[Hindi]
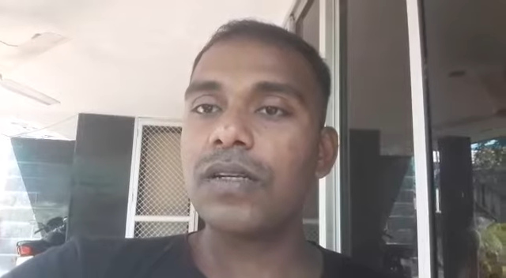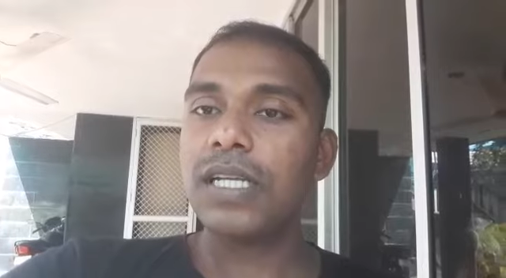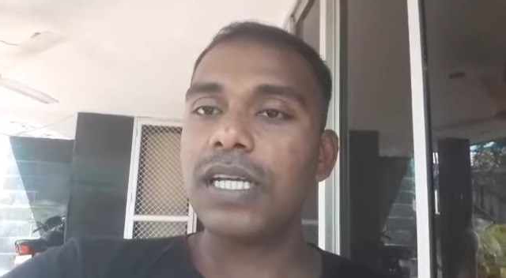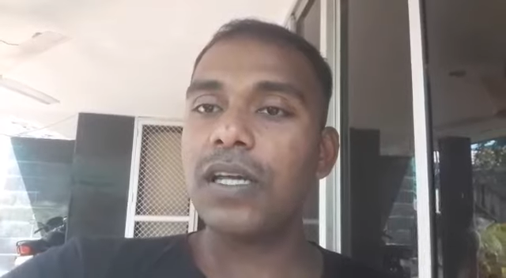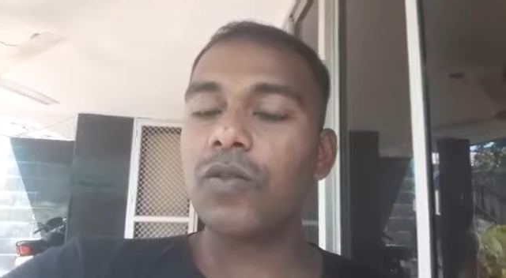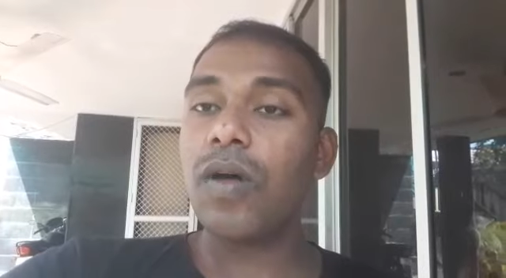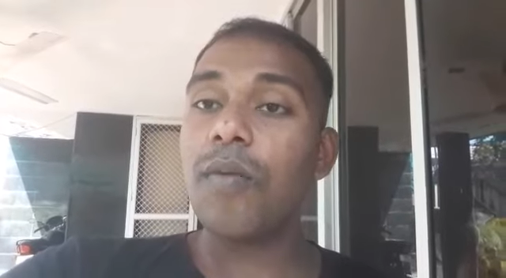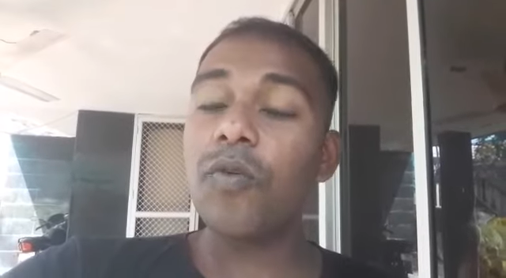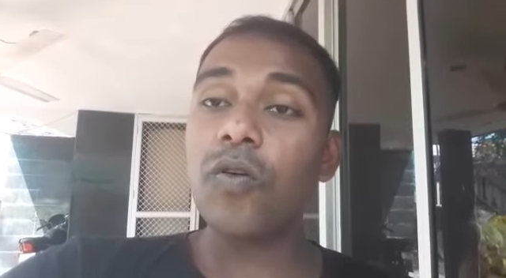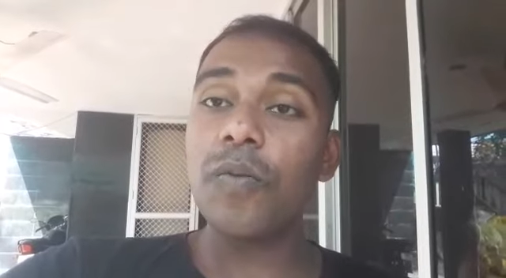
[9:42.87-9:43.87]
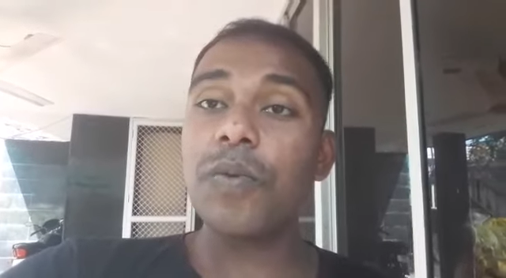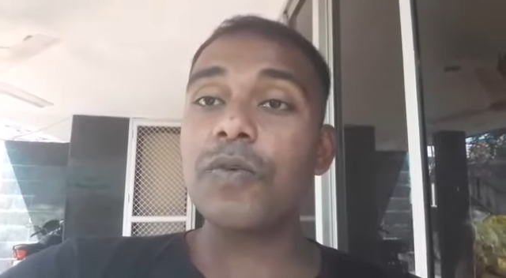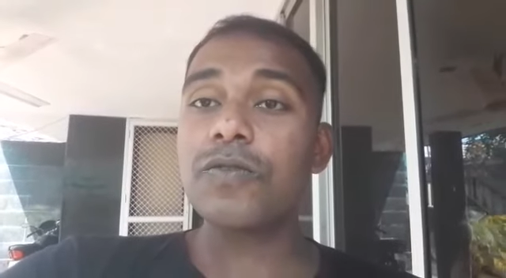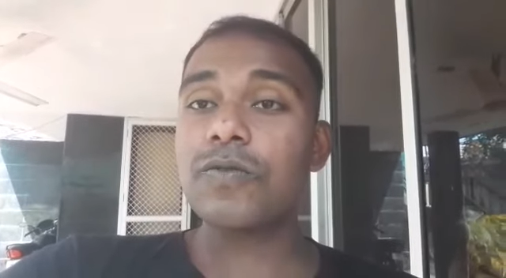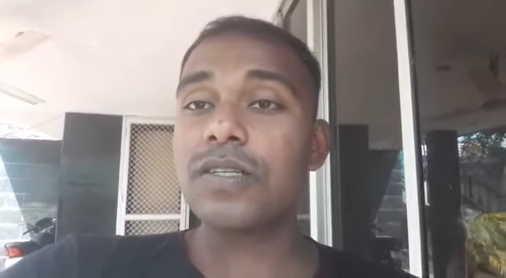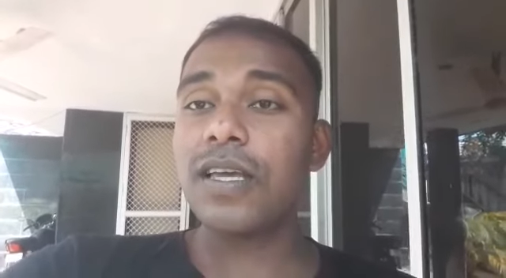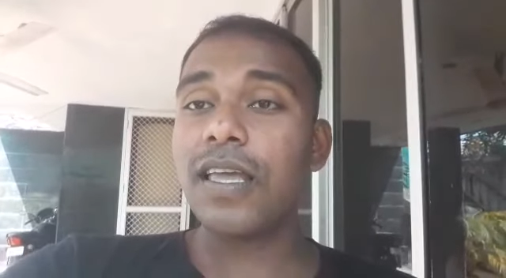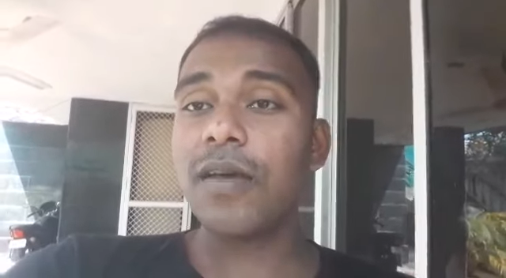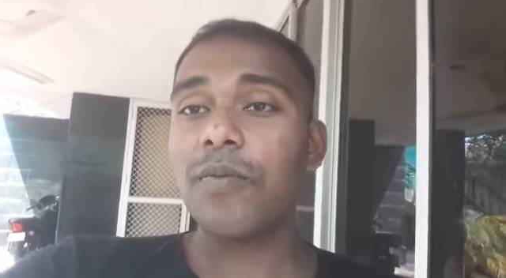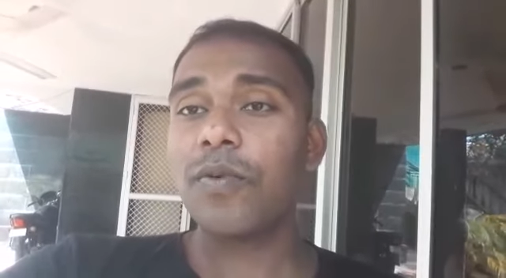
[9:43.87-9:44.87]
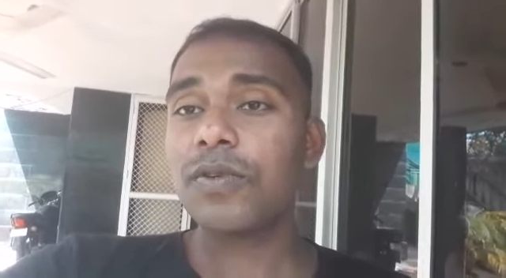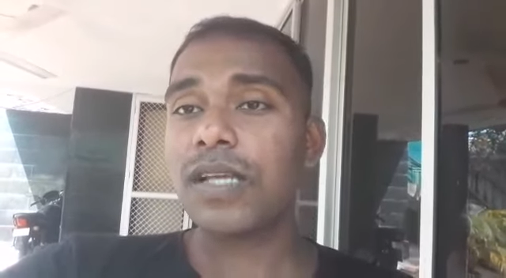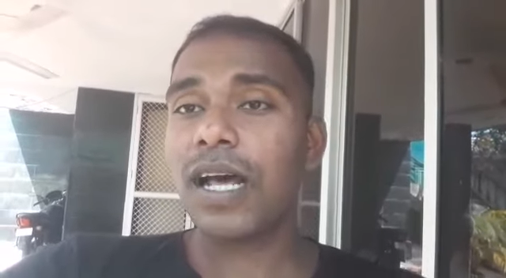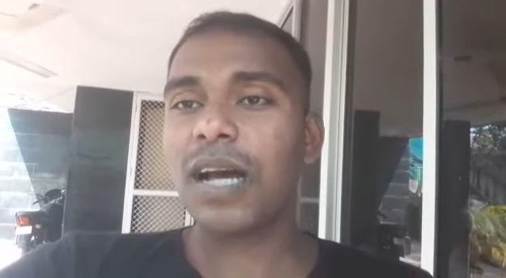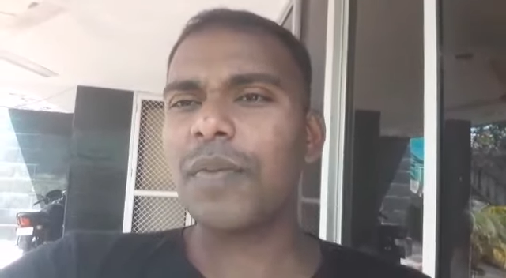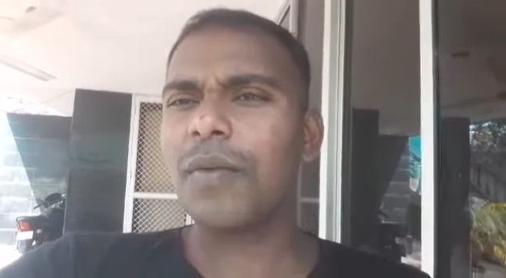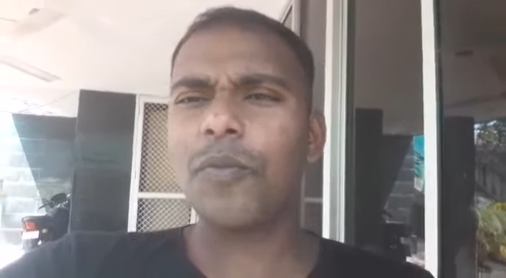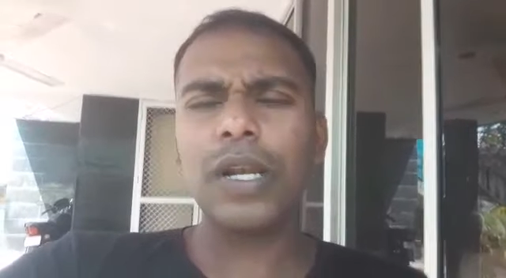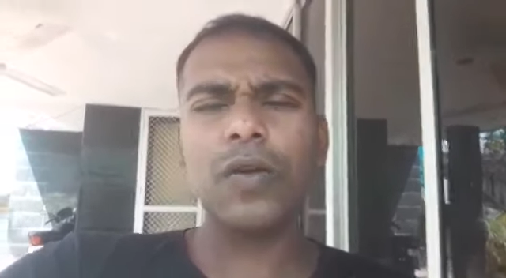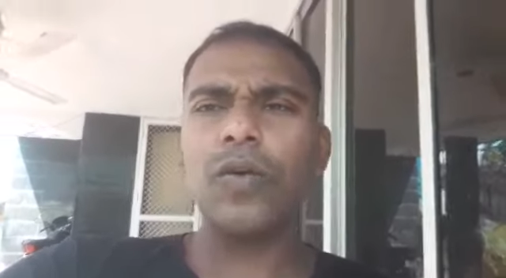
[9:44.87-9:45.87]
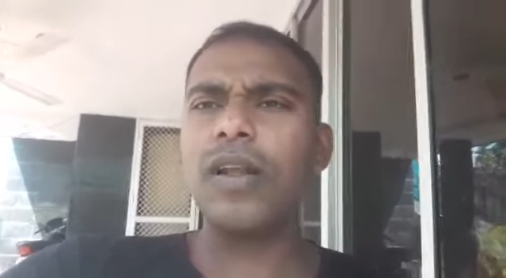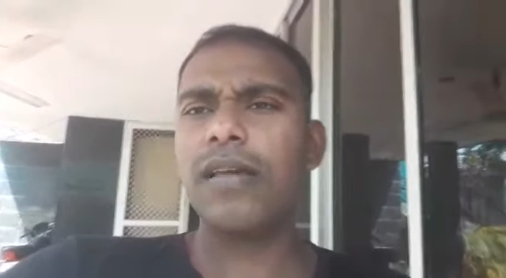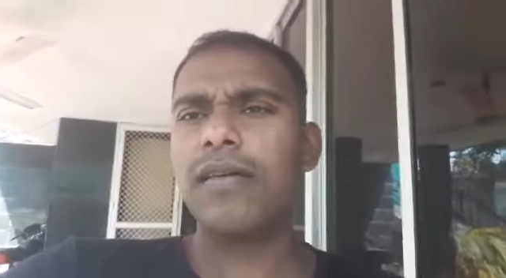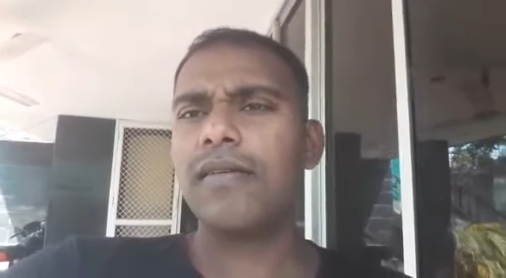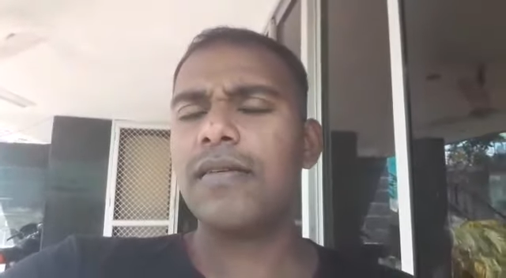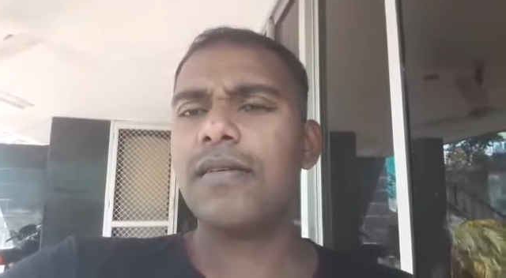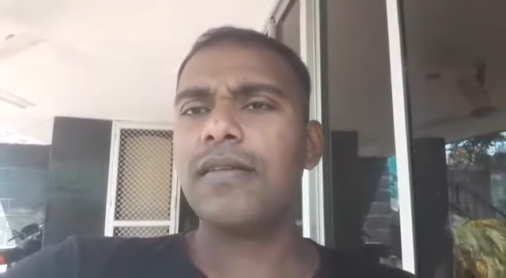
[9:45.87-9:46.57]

ठीक है तो आप लोग कभी मत सोचिए ये फोर्स आराम है बिल्कुल नहीं